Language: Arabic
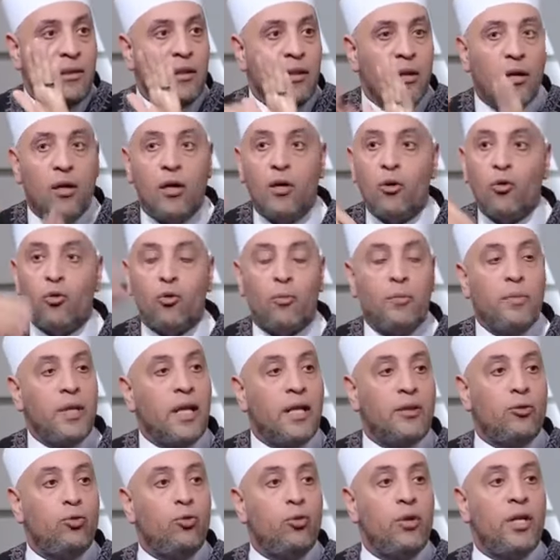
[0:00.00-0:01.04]
خير من
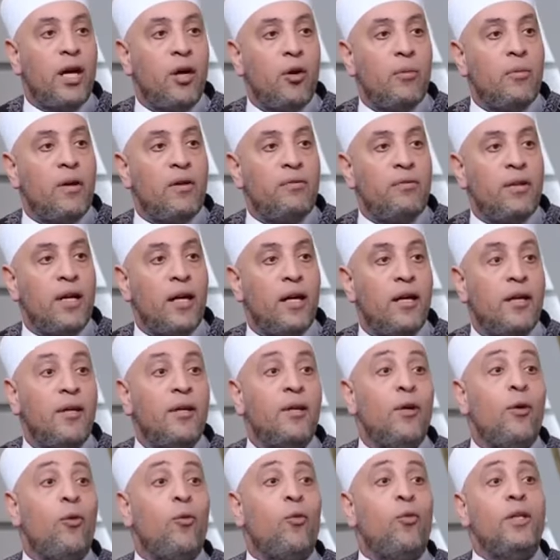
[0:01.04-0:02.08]
الدنيا وما فيها
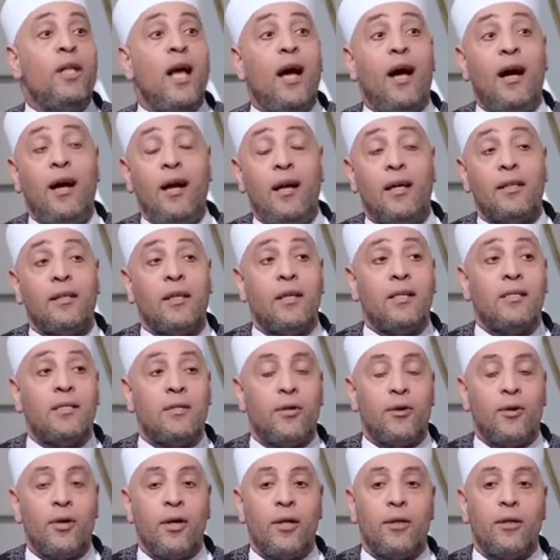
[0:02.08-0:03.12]
وده احد
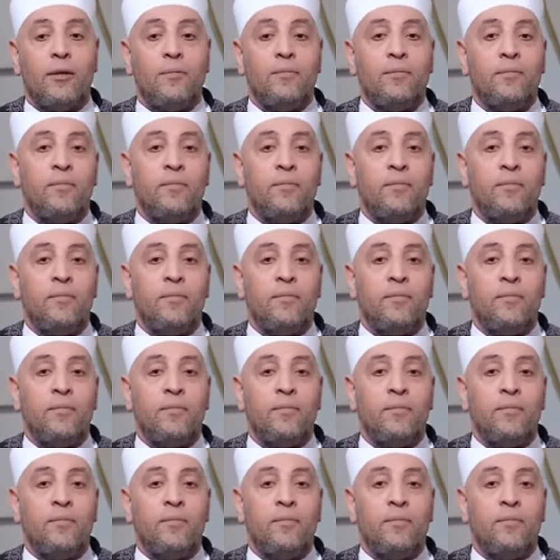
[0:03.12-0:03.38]
اسرار